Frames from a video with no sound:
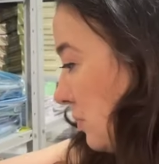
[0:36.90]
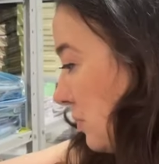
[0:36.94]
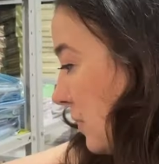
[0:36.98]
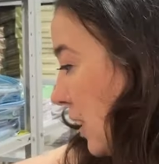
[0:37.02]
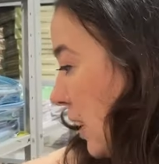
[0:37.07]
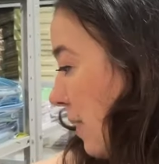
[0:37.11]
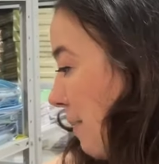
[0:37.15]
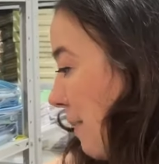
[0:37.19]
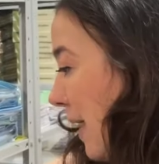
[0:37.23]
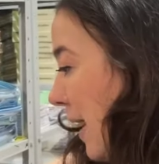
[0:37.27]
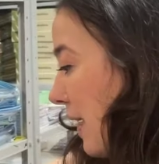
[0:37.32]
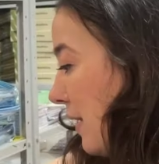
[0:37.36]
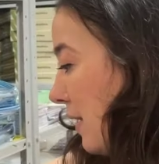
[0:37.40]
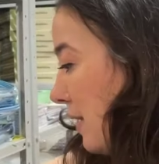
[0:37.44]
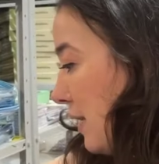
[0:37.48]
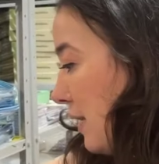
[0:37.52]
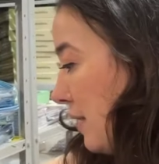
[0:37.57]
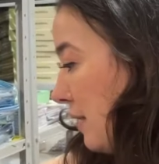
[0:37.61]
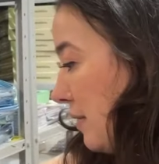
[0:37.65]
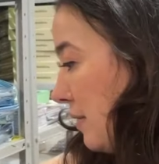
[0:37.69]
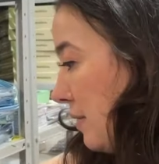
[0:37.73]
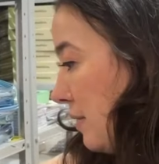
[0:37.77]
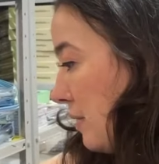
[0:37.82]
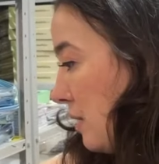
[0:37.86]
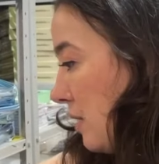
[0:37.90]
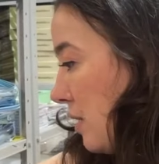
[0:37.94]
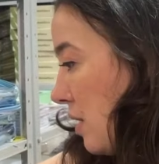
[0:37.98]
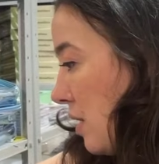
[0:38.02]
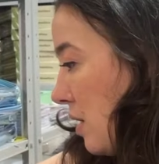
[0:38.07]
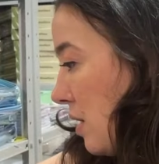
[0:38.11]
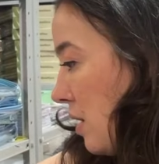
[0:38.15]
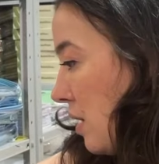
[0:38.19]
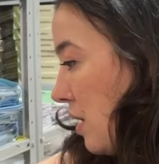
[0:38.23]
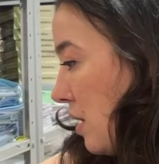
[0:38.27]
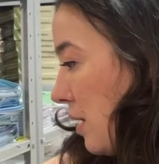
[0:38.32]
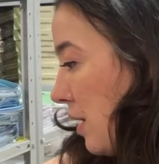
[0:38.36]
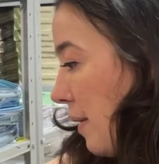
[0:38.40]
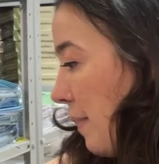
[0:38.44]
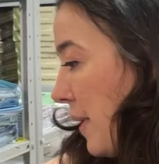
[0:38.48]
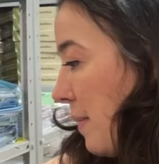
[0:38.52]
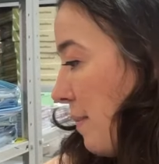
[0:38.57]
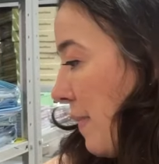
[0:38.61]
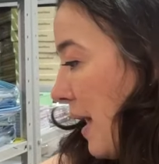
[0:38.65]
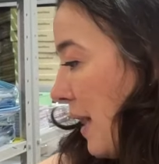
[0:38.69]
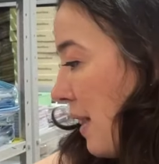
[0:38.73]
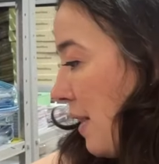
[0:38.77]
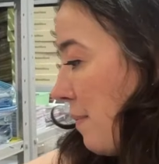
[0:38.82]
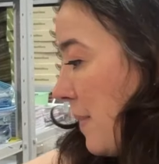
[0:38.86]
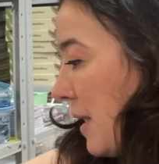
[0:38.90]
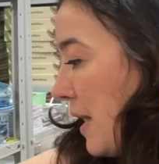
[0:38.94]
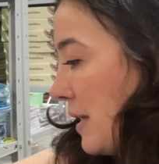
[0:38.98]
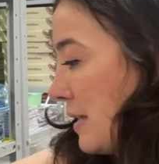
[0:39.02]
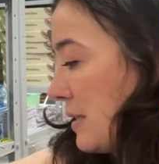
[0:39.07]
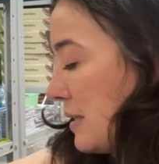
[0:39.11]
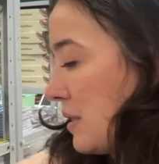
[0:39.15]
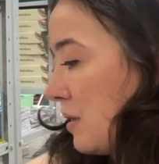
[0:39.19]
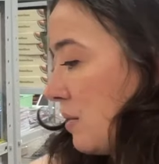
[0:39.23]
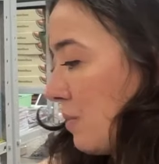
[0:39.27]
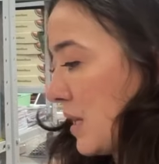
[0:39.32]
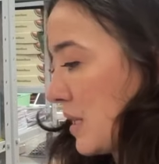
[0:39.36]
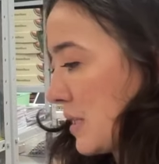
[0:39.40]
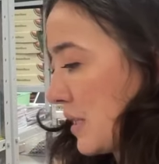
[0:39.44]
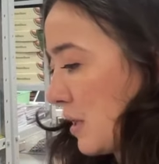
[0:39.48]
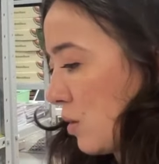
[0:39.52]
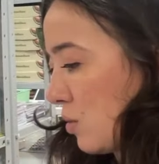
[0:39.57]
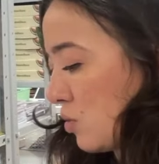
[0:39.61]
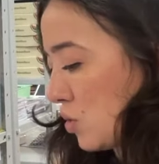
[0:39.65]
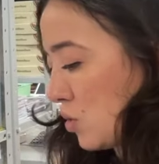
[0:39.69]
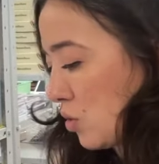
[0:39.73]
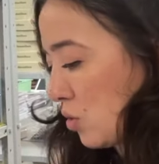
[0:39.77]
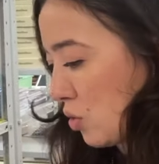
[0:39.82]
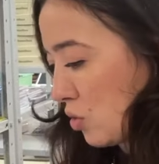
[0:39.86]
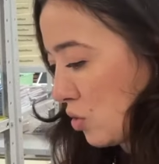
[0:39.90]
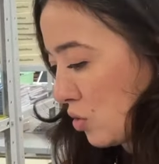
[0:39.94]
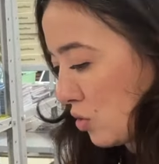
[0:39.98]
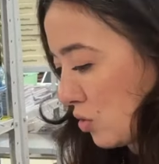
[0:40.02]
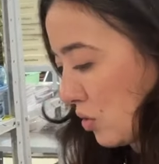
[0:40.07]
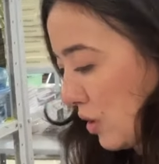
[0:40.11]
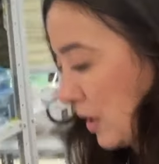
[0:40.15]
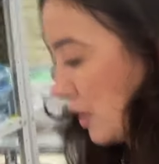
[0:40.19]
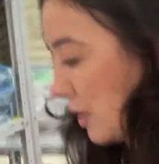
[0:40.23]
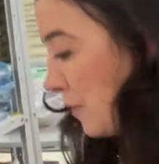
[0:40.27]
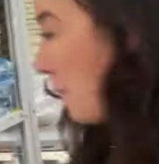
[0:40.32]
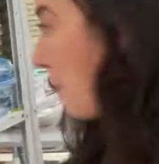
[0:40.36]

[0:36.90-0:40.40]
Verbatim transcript: Tem mala, né? Também mala neve, né? cadê o estojo